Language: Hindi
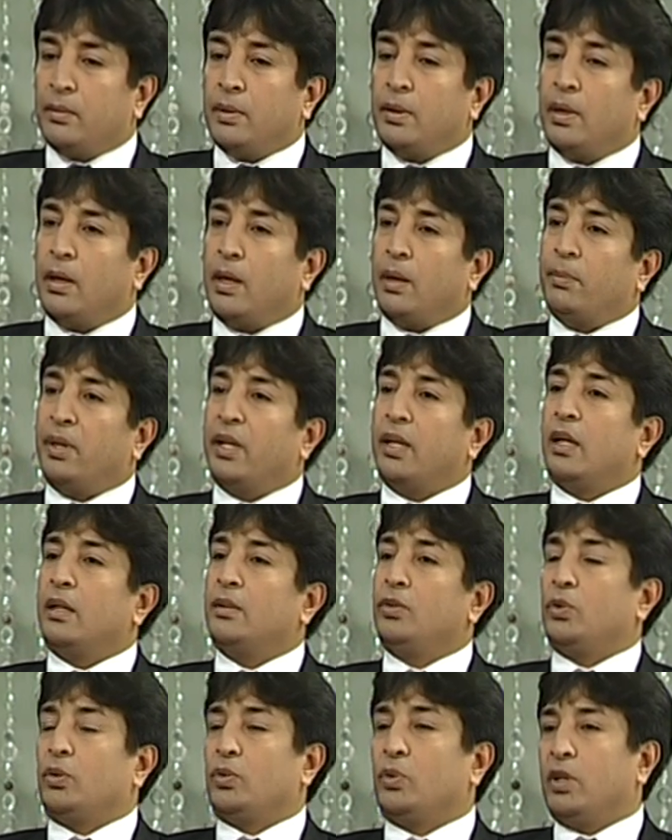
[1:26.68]
हमारे
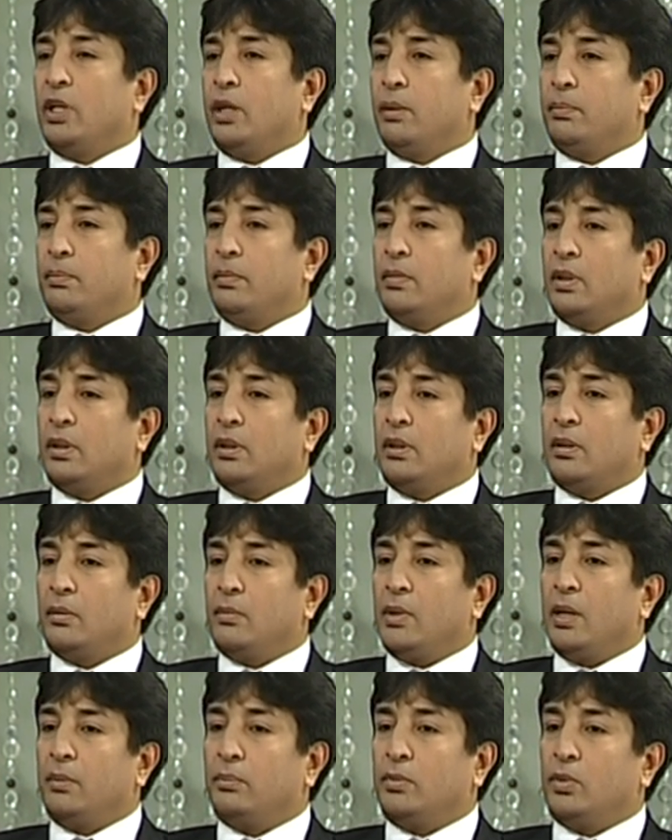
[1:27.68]
चूँकि अब
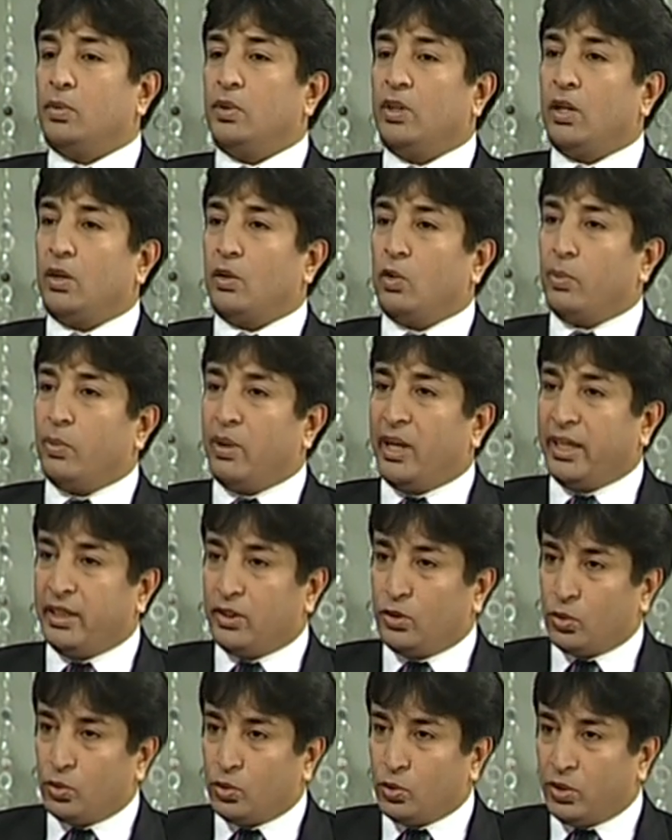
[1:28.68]
तमाम दुनिया ग्लोबलाइज
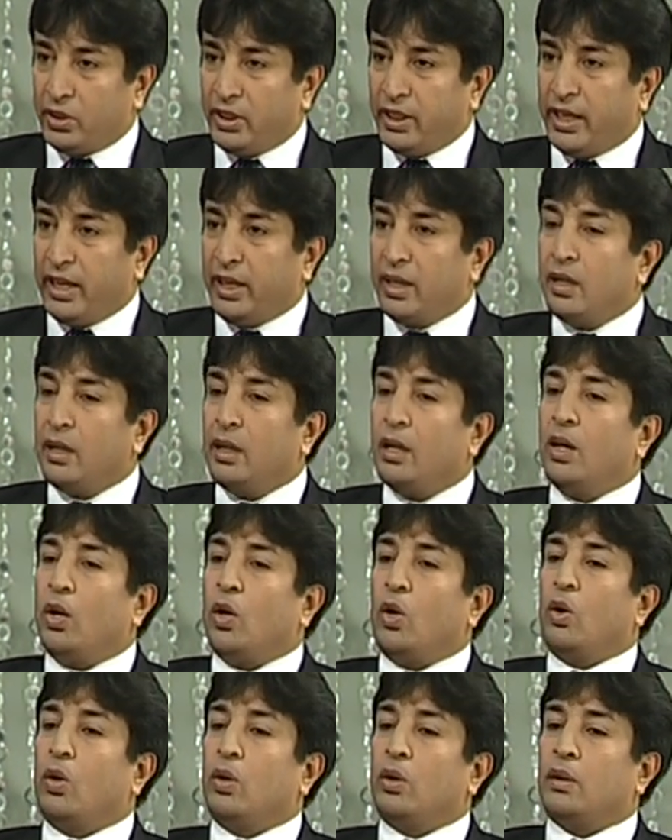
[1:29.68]
हो चुकी है
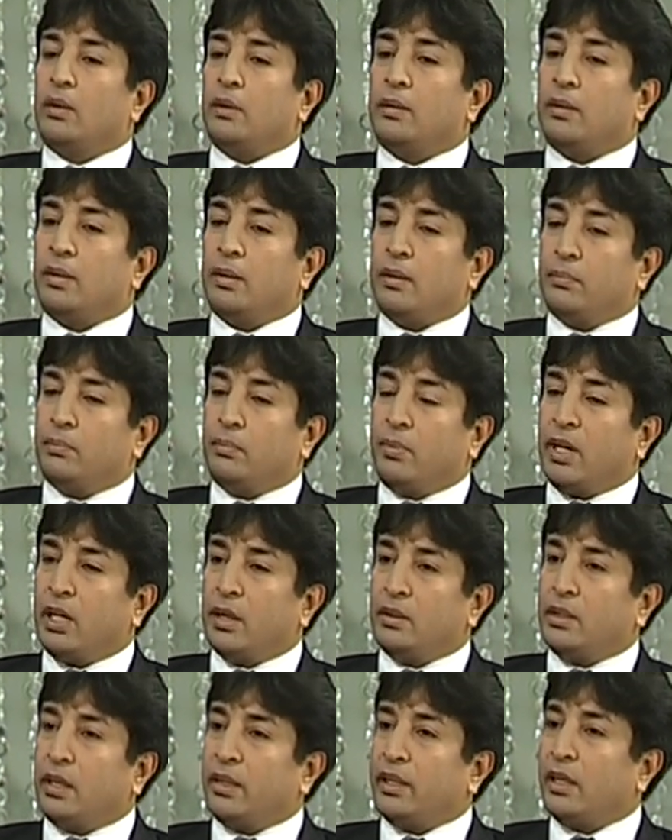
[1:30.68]
और बाहर
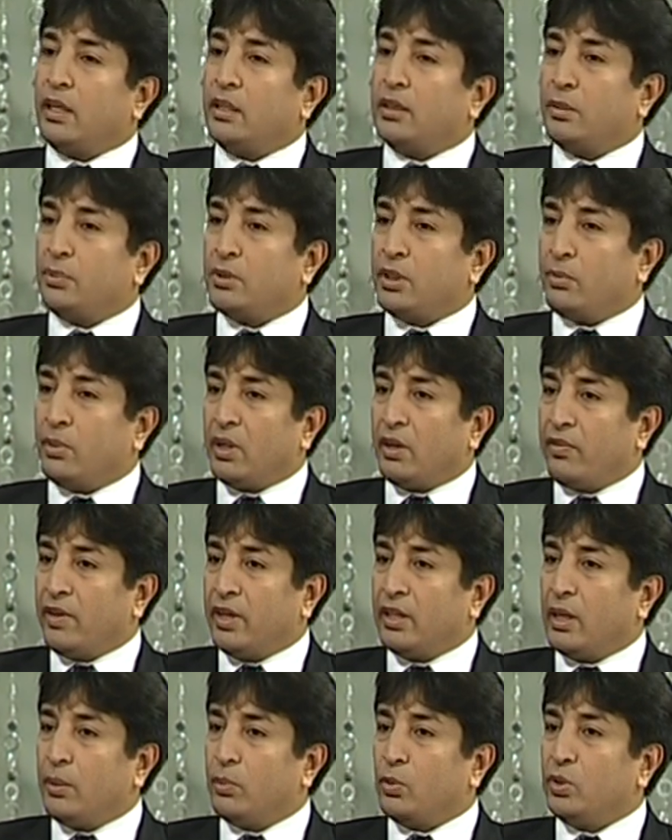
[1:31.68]
जाने का सबसे बड़ा
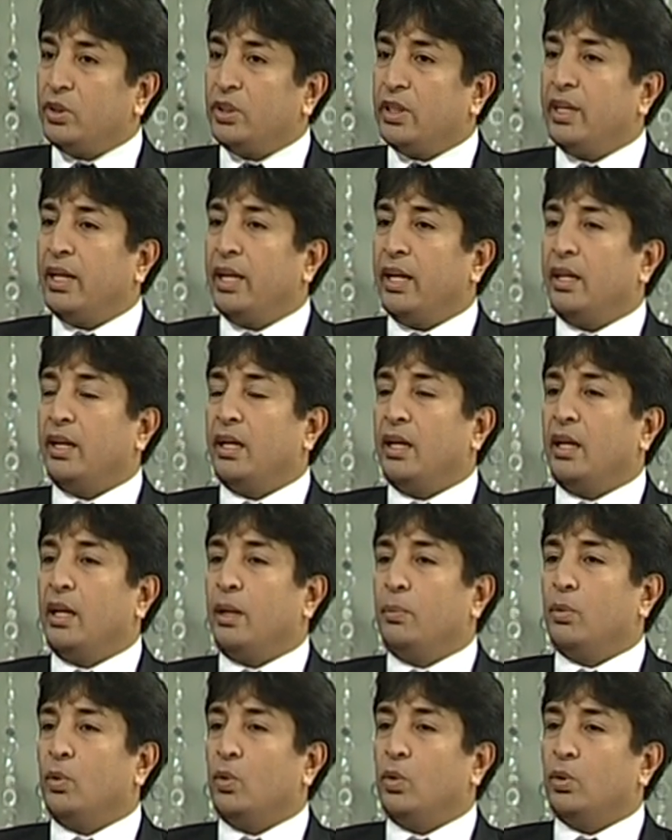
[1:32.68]
फ़ायदा आपको ये है कि
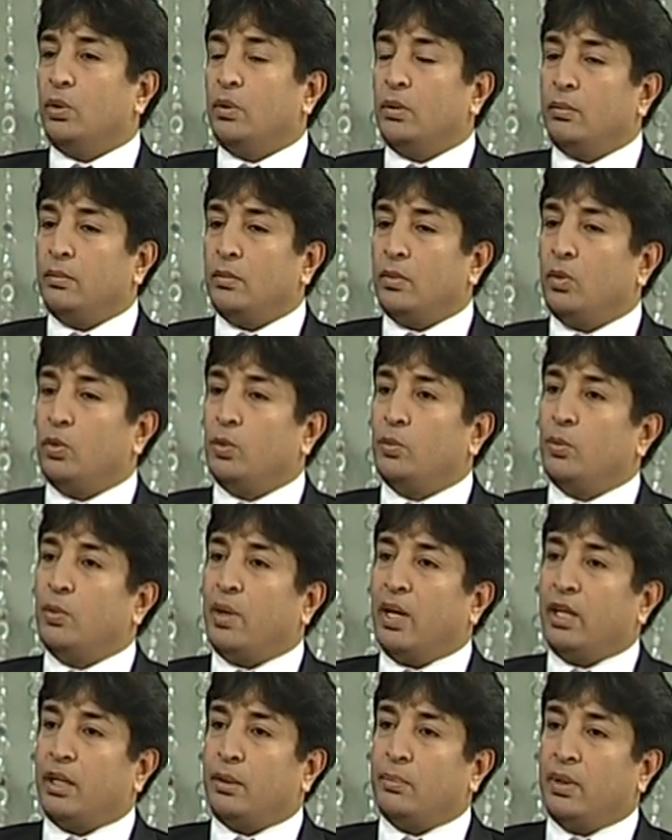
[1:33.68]
आपको उन
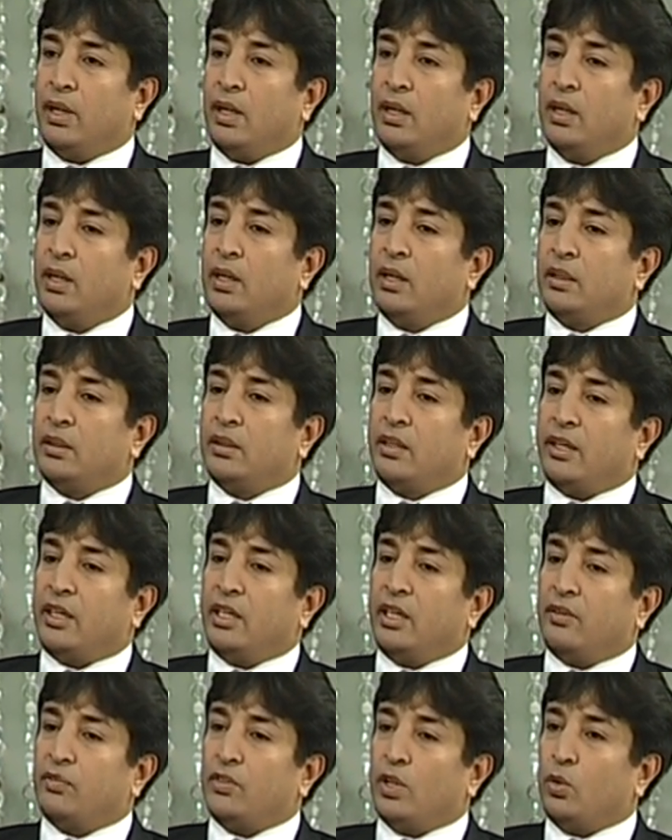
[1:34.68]
ममालिक में
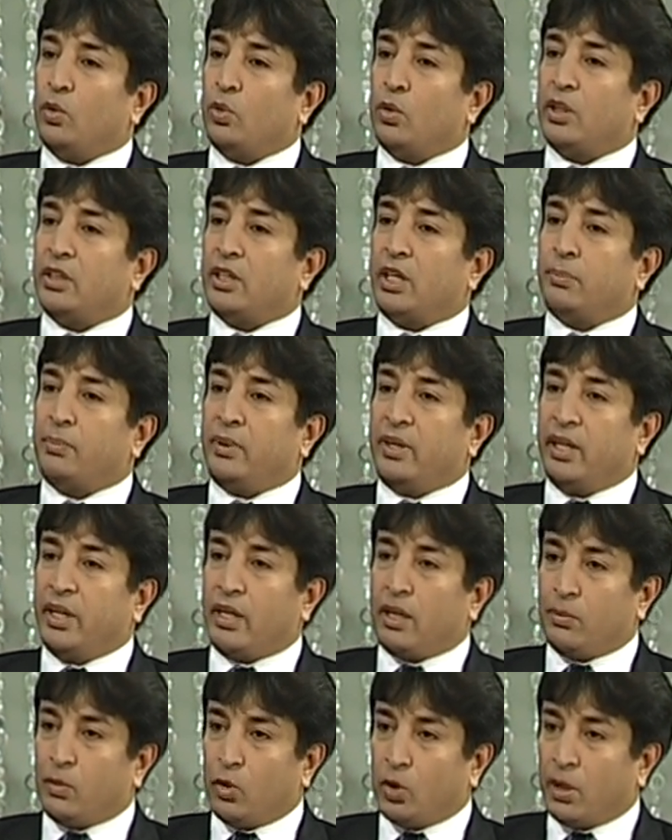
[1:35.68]
तरक्की याफ्ता लोगों के साथ पढ़ने
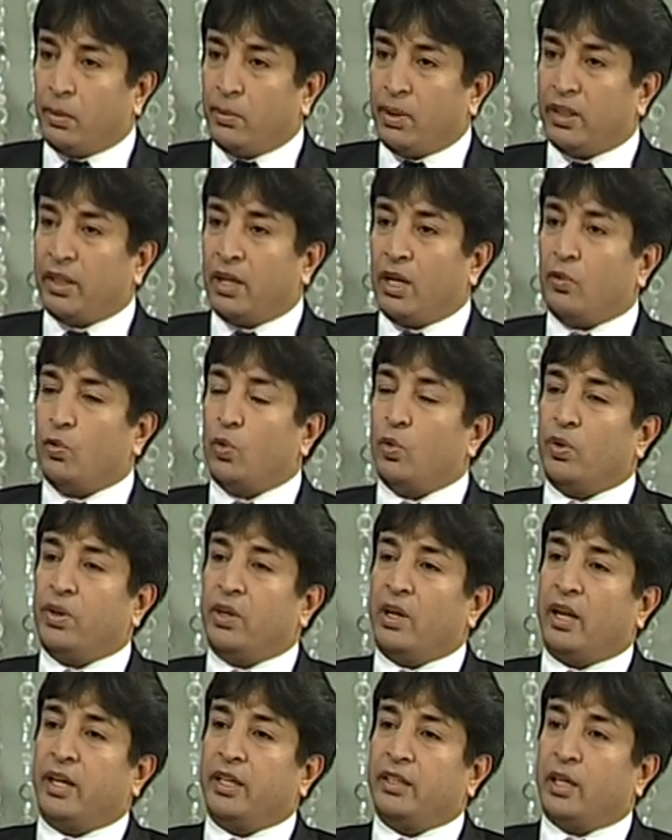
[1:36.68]
का मौका मिलता है और वो
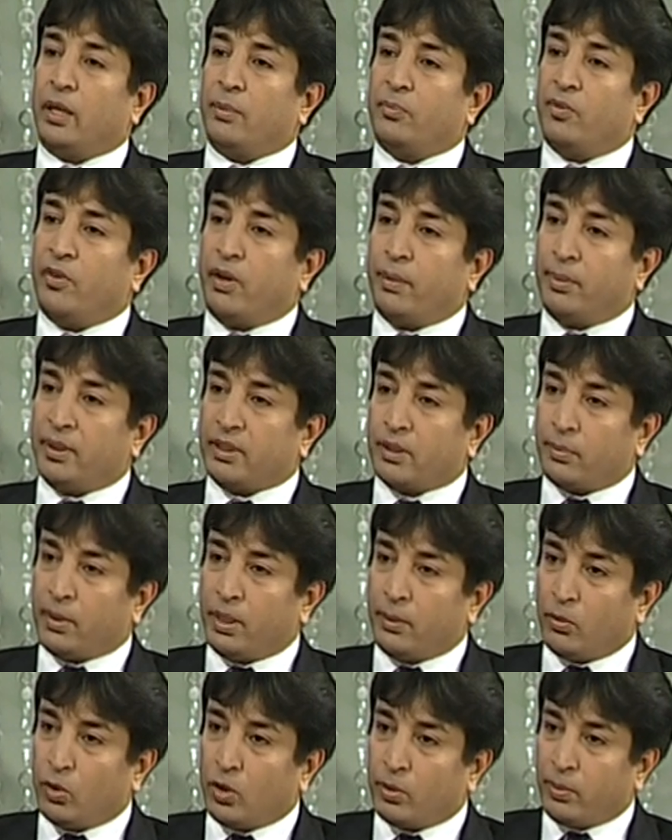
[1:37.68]
नॉलेज आप वापस अपने
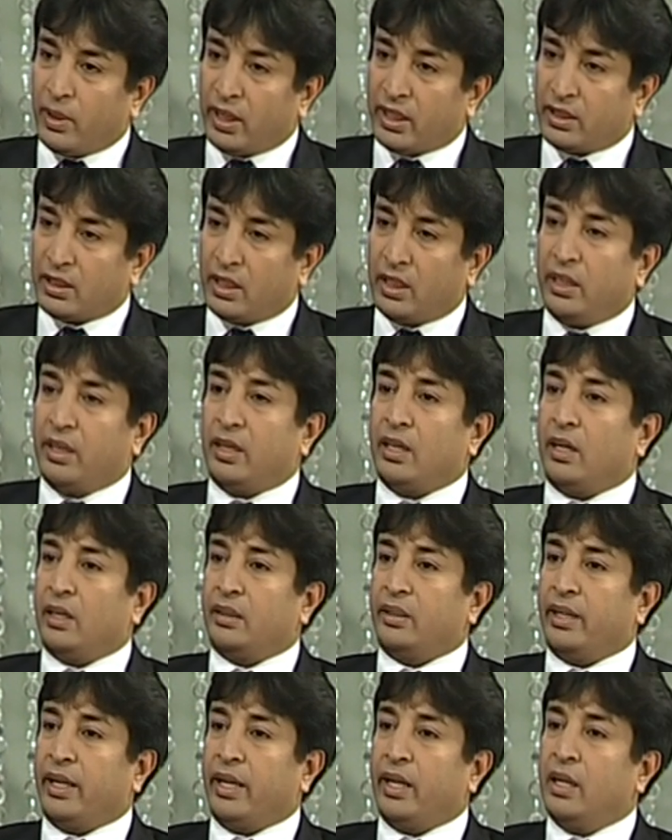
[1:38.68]
मुल्क पाकिस्तान लेकर
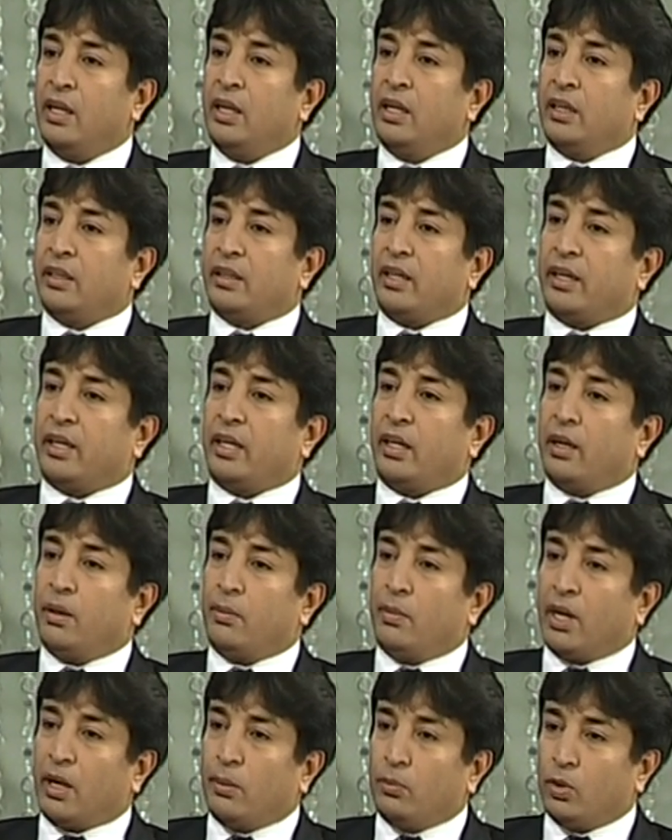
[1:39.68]
आते हैं ताकि
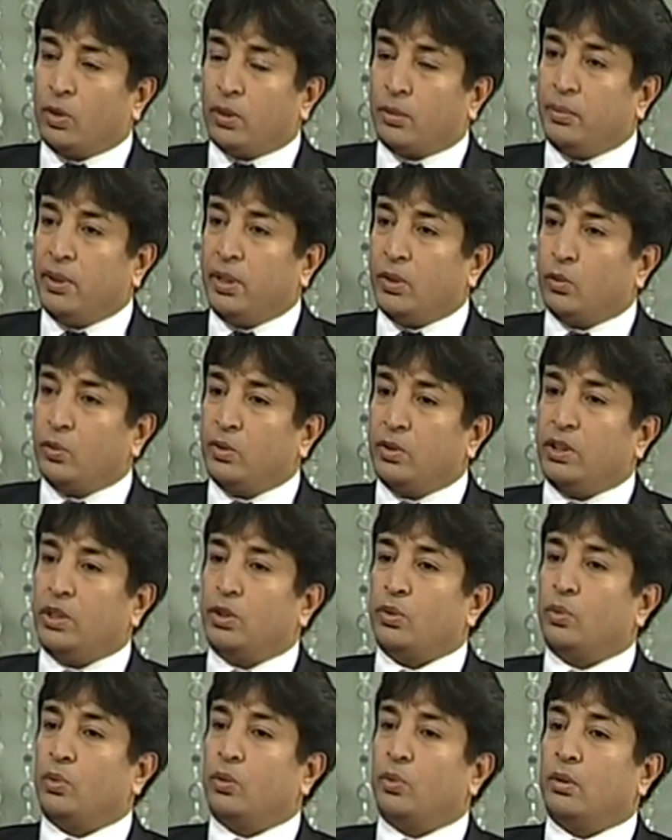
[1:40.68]
हमारा मुल्क भी उन
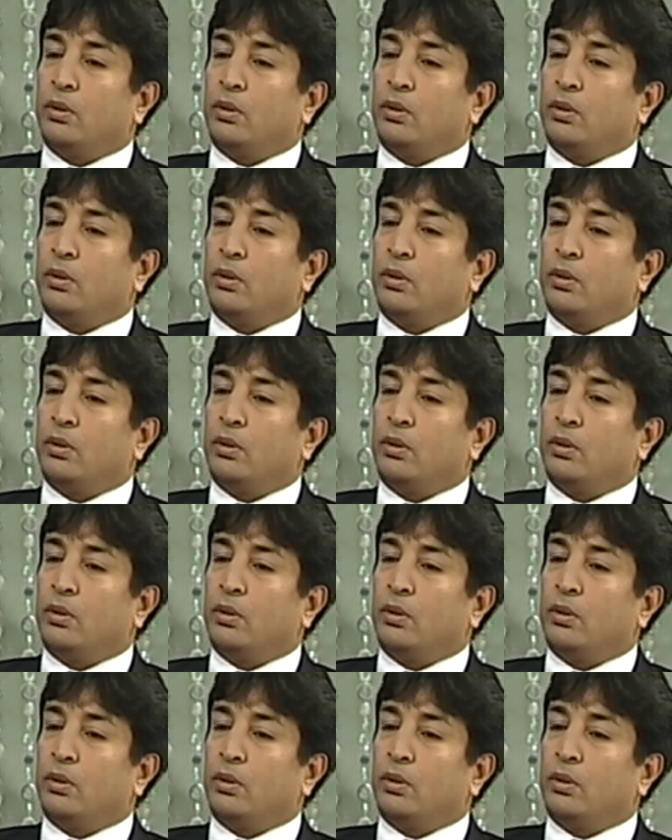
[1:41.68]
चीज़ों को